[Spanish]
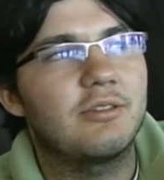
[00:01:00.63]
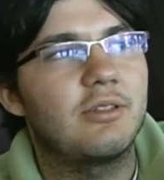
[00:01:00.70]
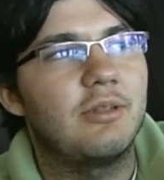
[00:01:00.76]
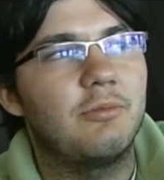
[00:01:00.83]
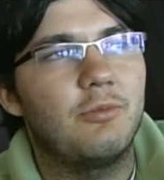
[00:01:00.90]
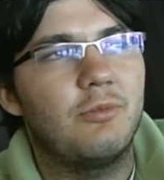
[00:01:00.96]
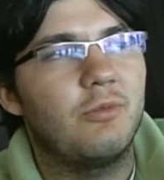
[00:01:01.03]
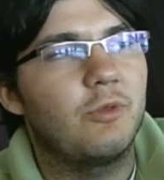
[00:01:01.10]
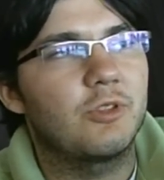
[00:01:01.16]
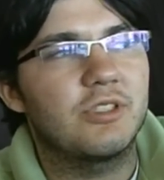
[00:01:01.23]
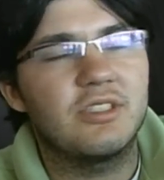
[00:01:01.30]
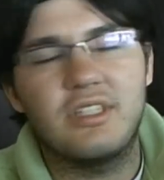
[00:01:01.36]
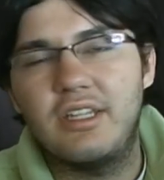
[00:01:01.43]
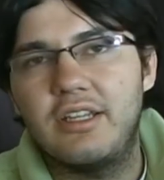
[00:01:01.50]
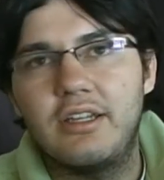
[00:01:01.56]
de
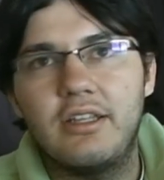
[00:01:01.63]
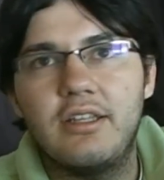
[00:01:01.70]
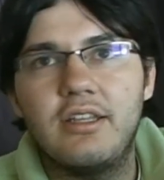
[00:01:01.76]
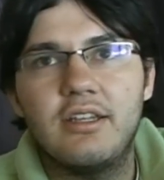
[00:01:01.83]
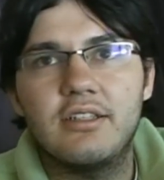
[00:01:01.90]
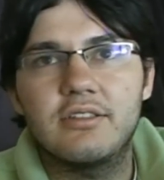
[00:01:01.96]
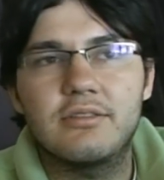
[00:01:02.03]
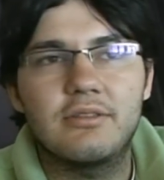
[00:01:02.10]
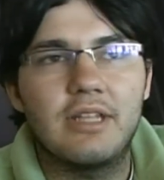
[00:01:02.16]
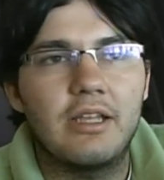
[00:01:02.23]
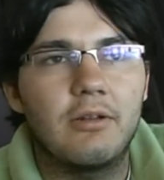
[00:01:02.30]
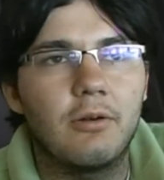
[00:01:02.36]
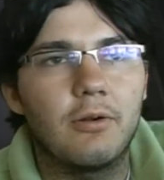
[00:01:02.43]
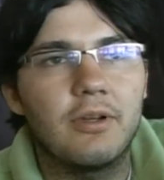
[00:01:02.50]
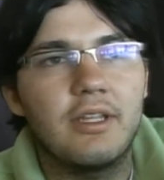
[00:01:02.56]
muchas alegrías, de
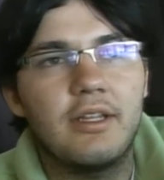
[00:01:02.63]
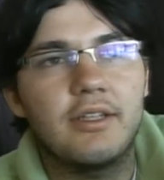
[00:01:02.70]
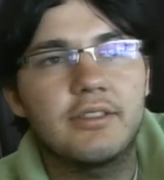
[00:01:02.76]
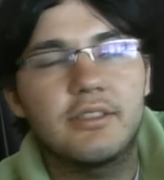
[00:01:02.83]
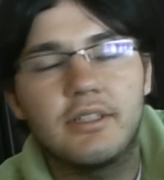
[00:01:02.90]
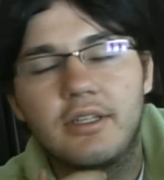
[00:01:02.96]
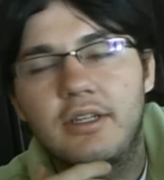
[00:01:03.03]
glorias.